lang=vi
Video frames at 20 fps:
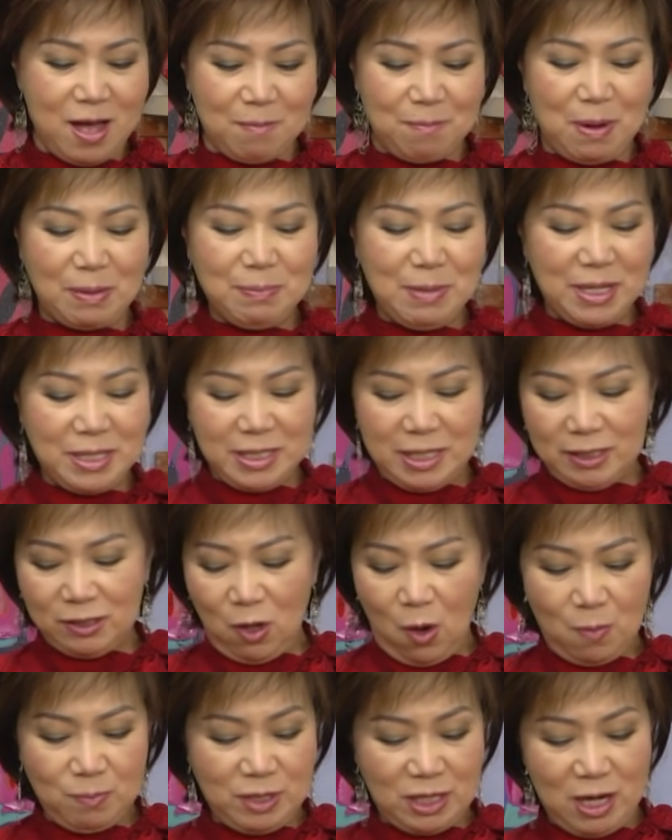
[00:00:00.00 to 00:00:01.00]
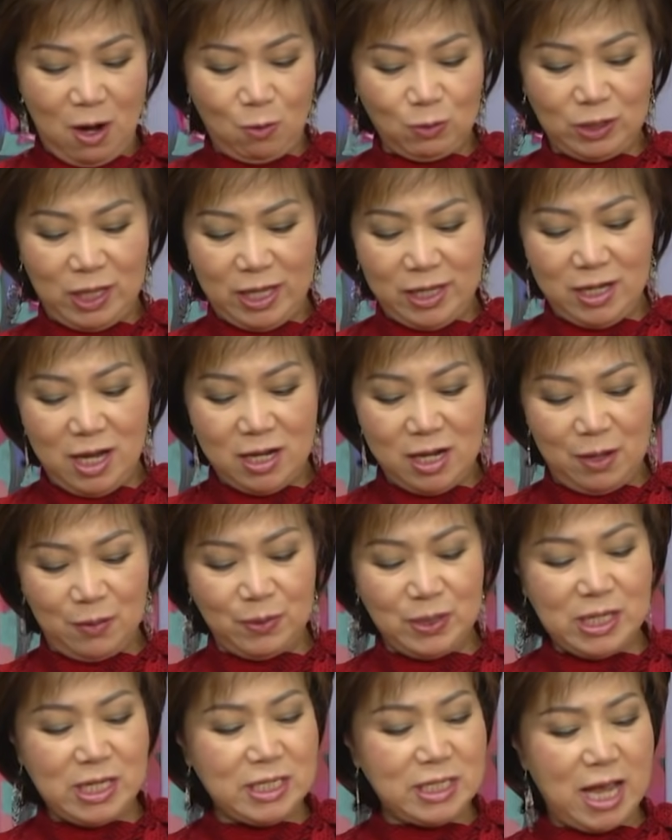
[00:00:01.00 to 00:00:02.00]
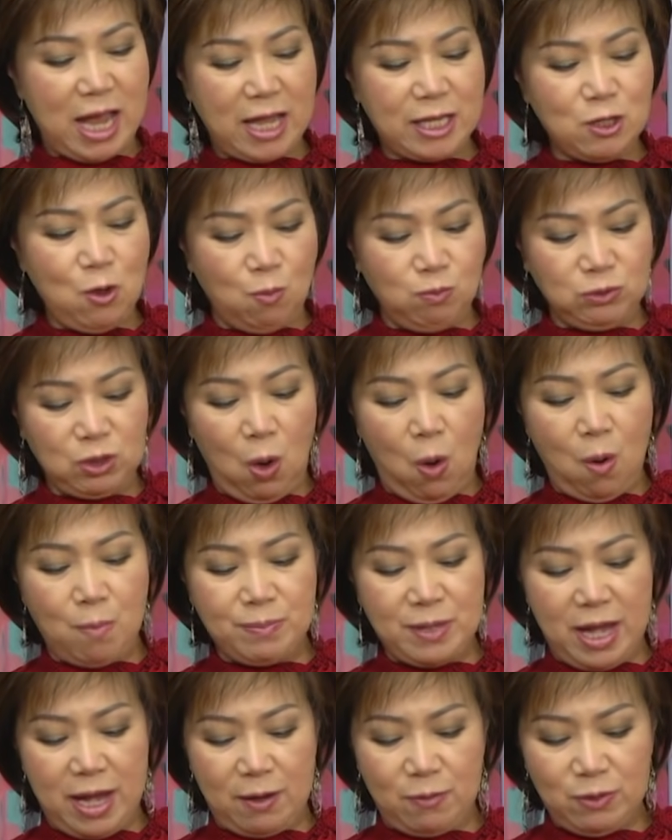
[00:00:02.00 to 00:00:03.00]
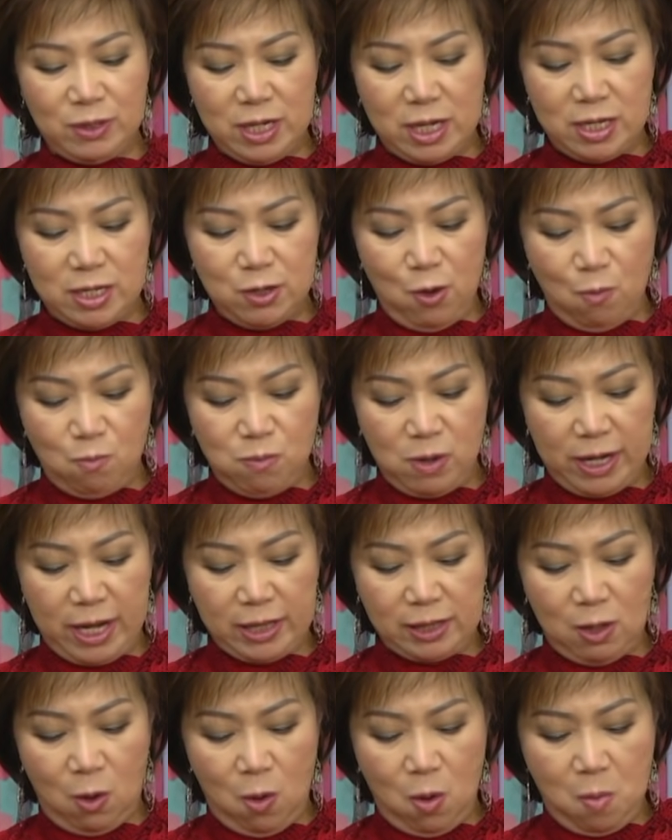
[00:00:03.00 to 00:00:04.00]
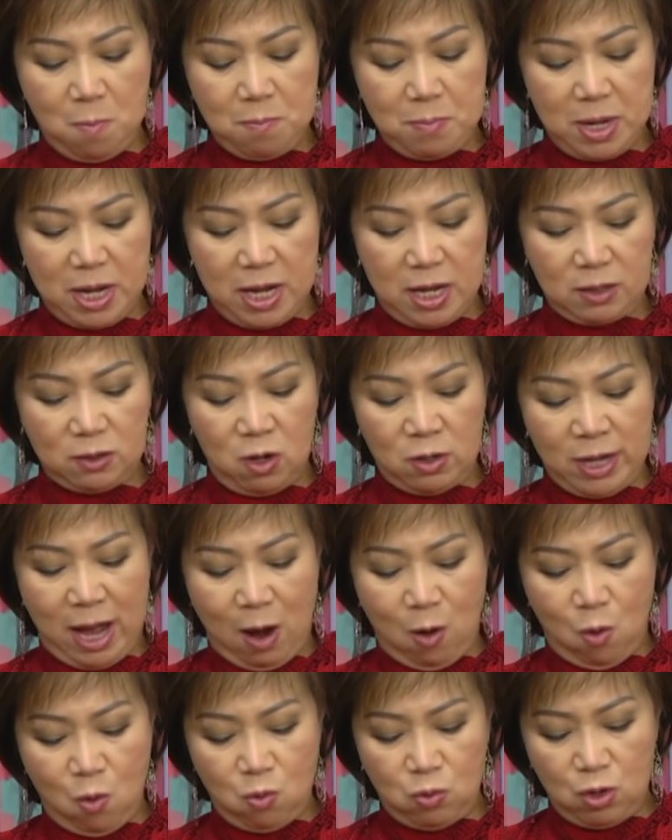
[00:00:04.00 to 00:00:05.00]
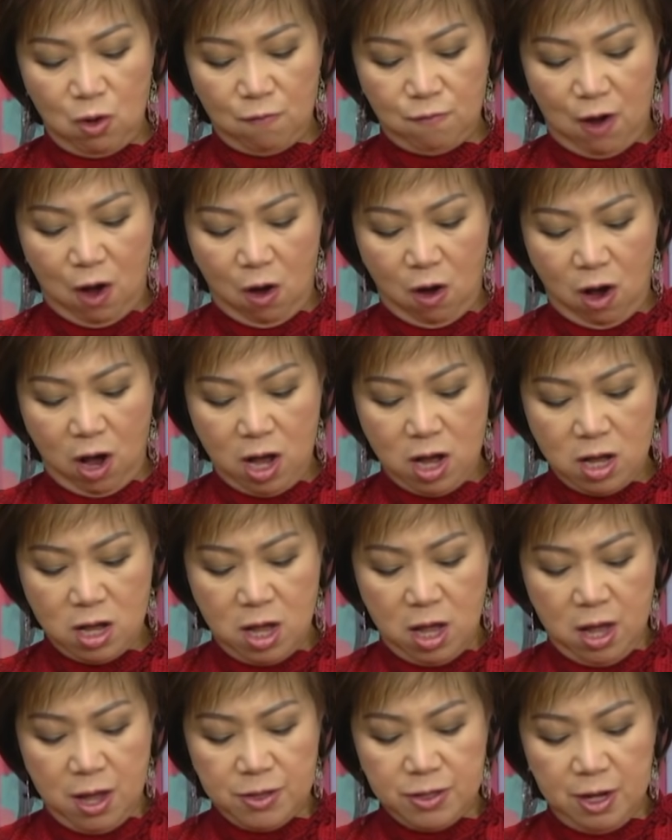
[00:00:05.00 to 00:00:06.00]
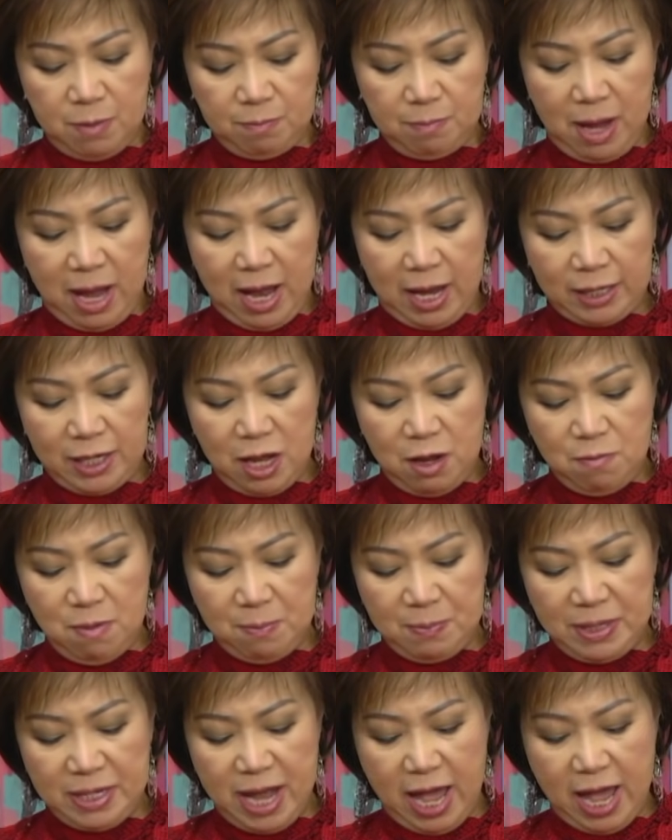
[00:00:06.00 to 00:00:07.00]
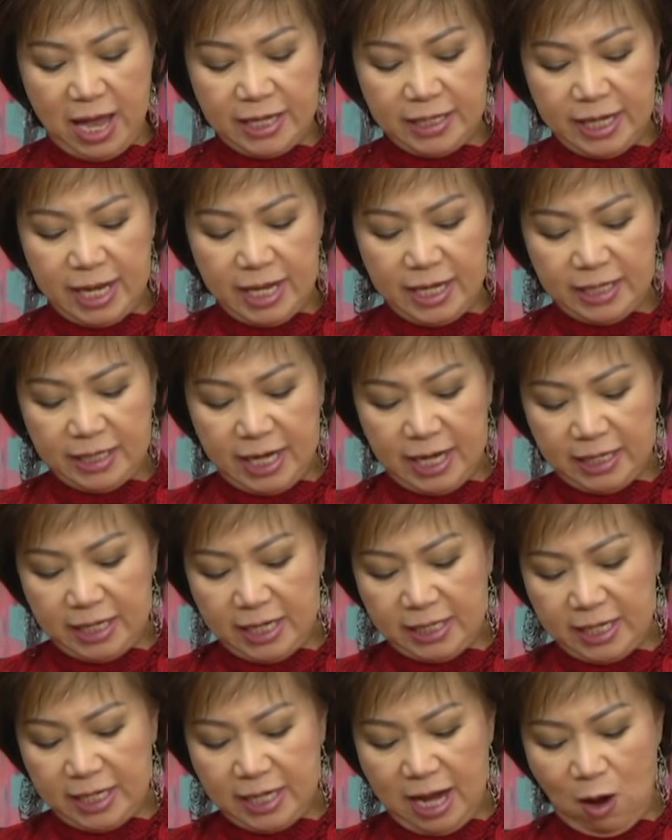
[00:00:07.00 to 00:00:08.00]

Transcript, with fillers: bánh mì chiên tôm thì đầu tiên hết là Uyên Thi sẽ dùng tôm nha Uyên Thi dùng cái tôm à, có đầu có vỏ nhưng mà nếu mà mình để cái cái cái cái